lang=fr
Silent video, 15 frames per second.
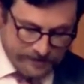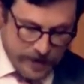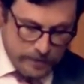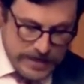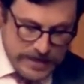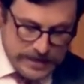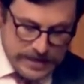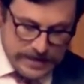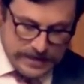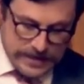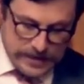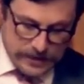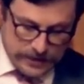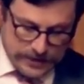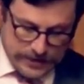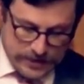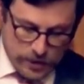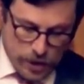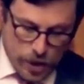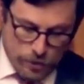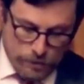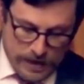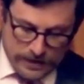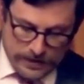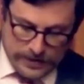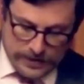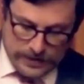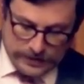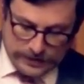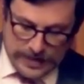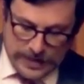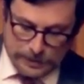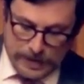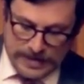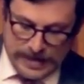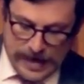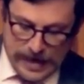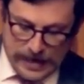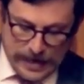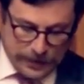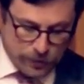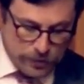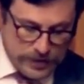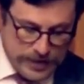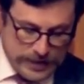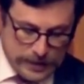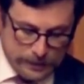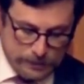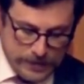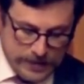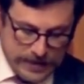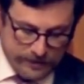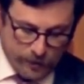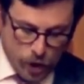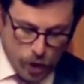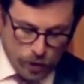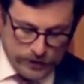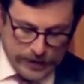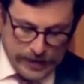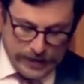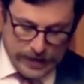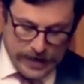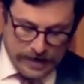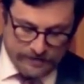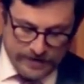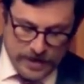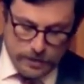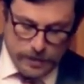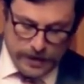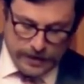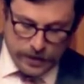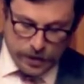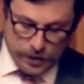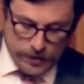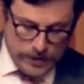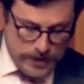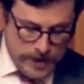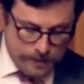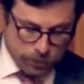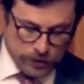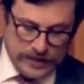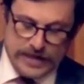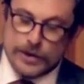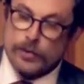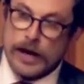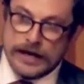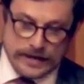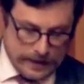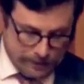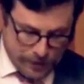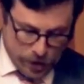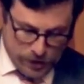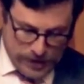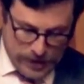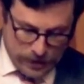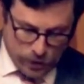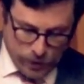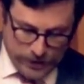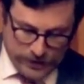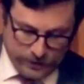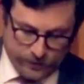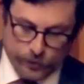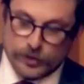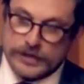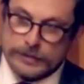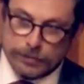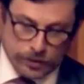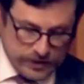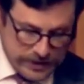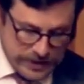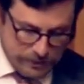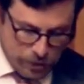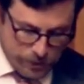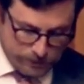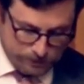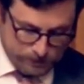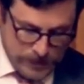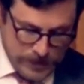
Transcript: La famille désire dire un merci très spécial à toute l'équipe et les volontaires à la Villa Maria pour les soins exceptionnels qui ont été fournis pour Dilima.